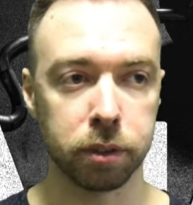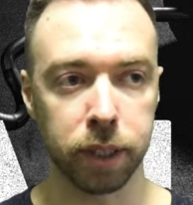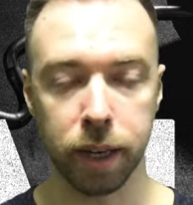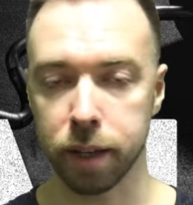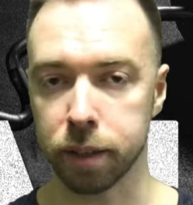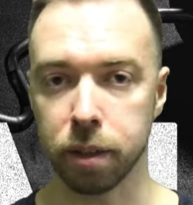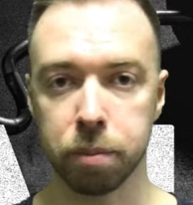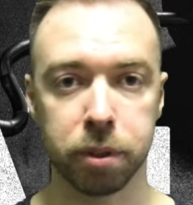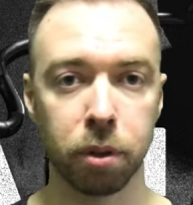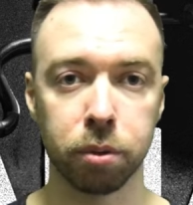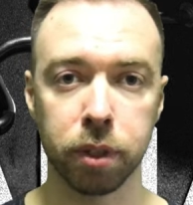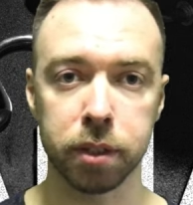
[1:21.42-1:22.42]
я
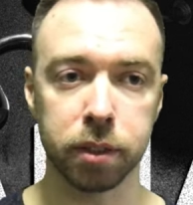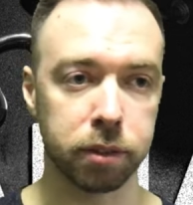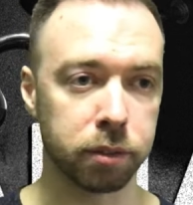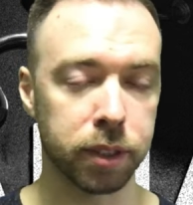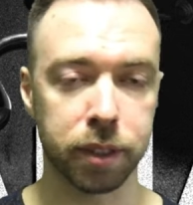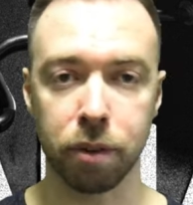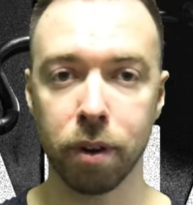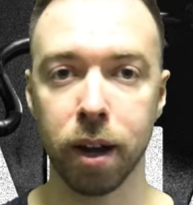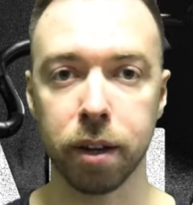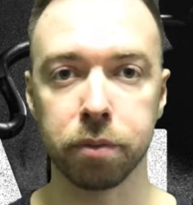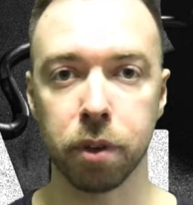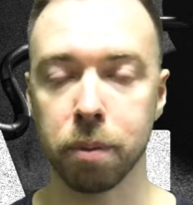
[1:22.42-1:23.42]
абсолютно не, не
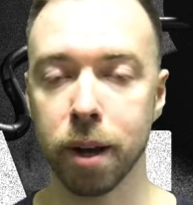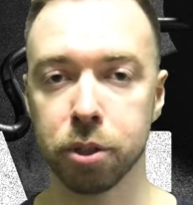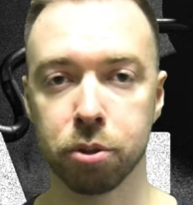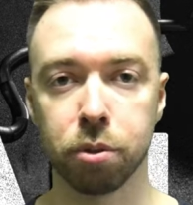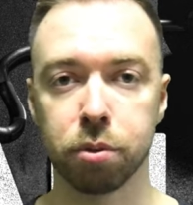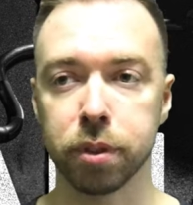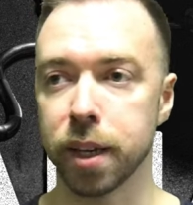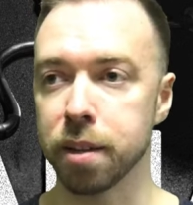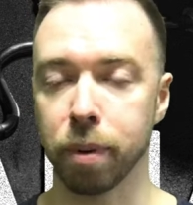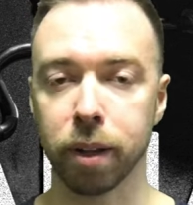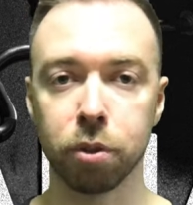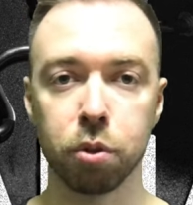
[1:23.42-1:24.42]
скрываю информацию, то я
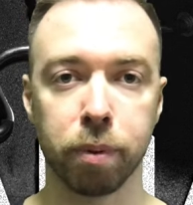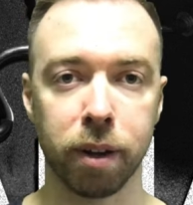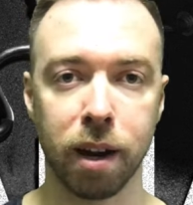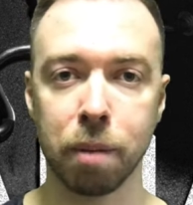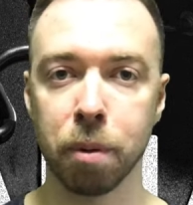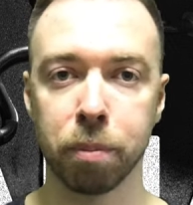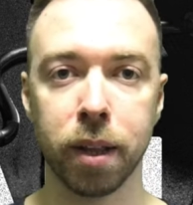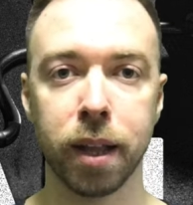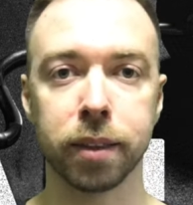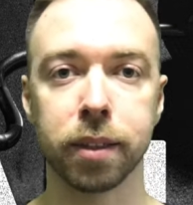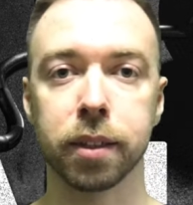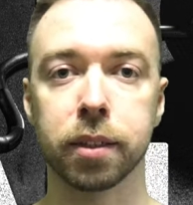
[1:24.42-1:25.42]
не продаю программы
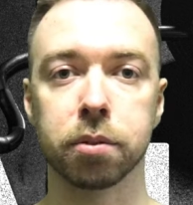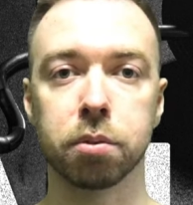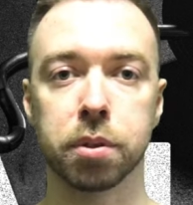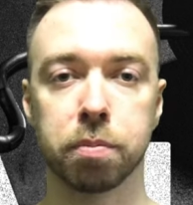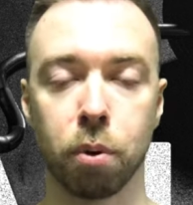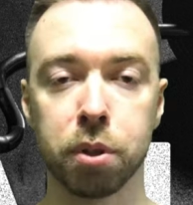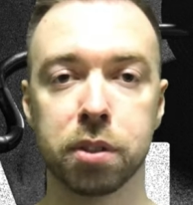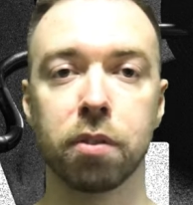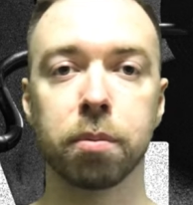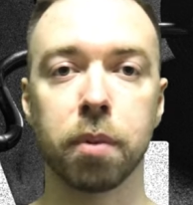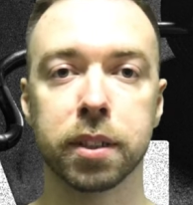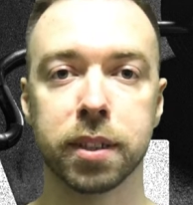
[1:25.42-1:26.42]
платные, то есть просто
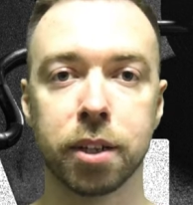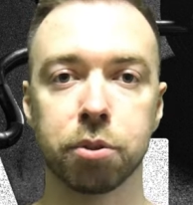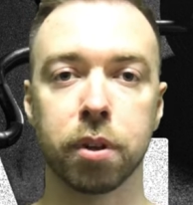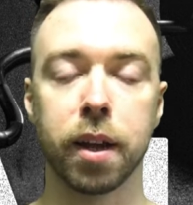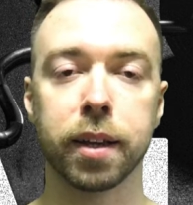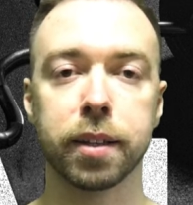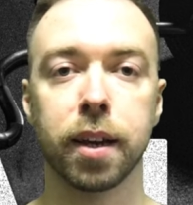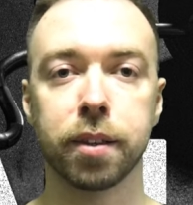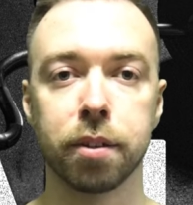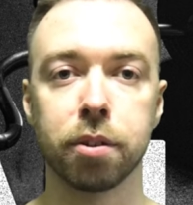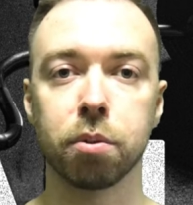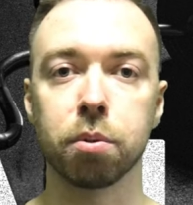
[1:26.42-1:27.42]
вам рассказываю, как я
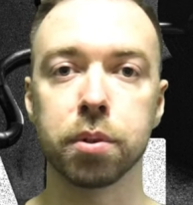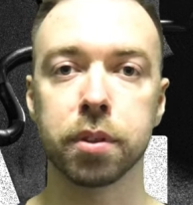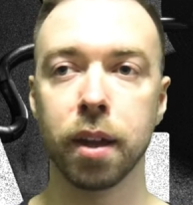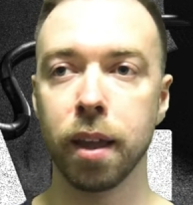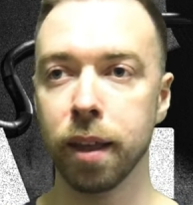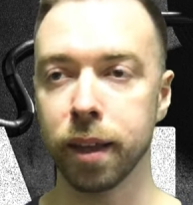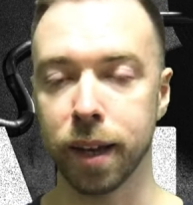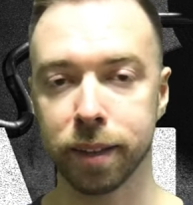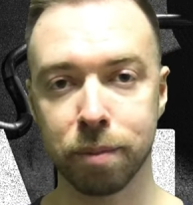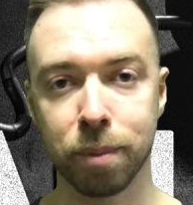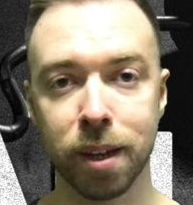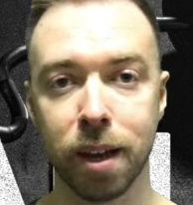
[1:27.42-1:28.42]
тренируюсь.
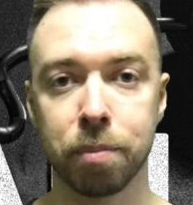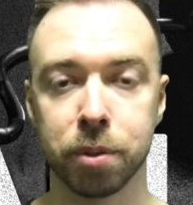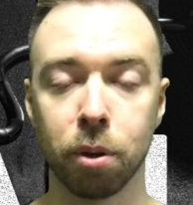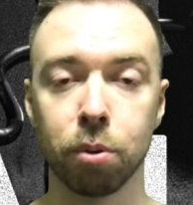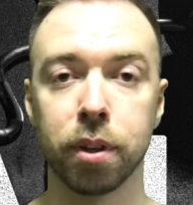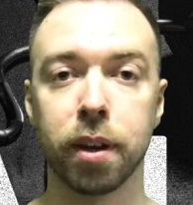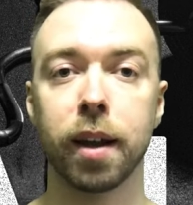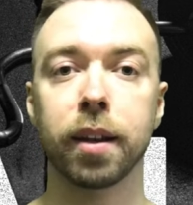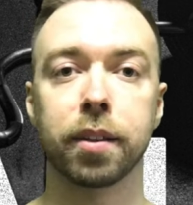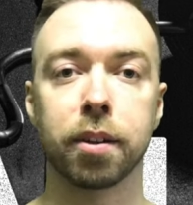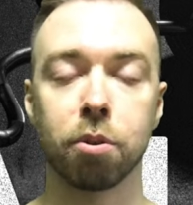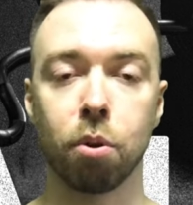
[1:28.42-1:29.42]
Это моя абсолютно
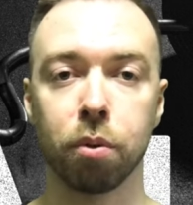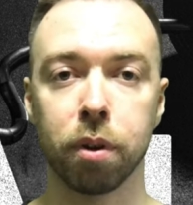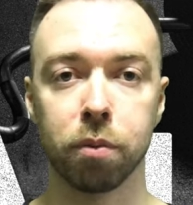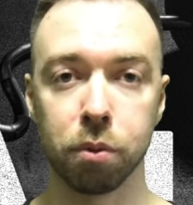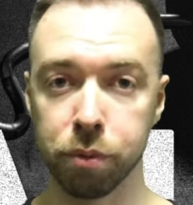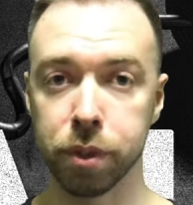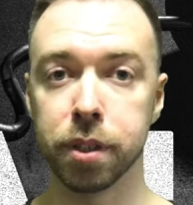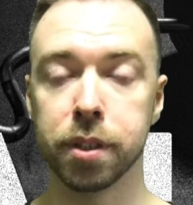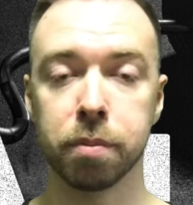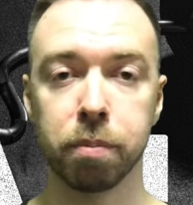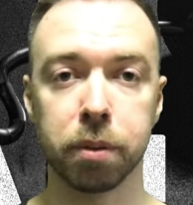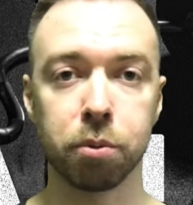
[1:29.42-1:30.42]
реальная тренировка, вы
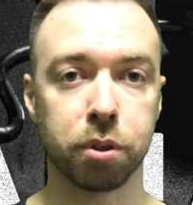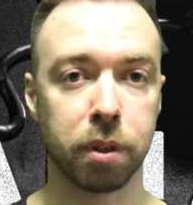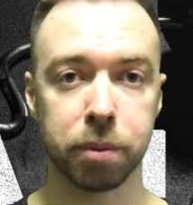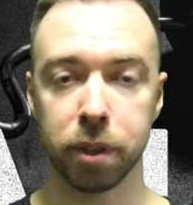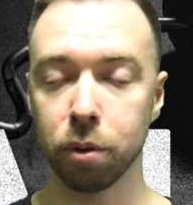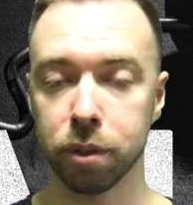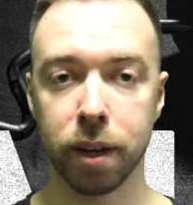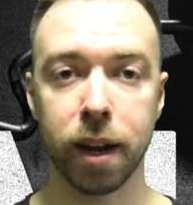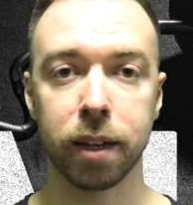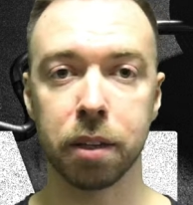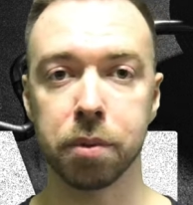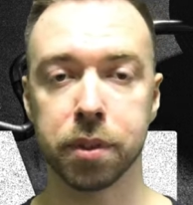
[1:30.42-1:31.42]
увидите, потому что абсолютно
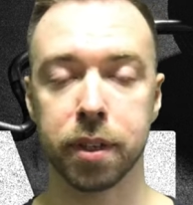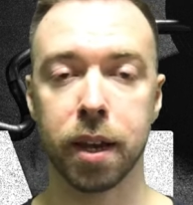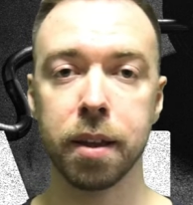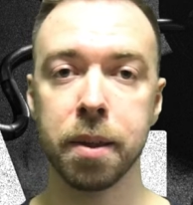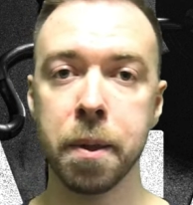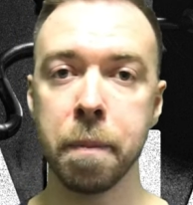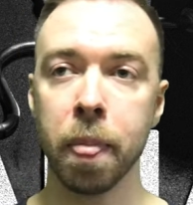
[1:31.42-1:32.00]
реальные веса.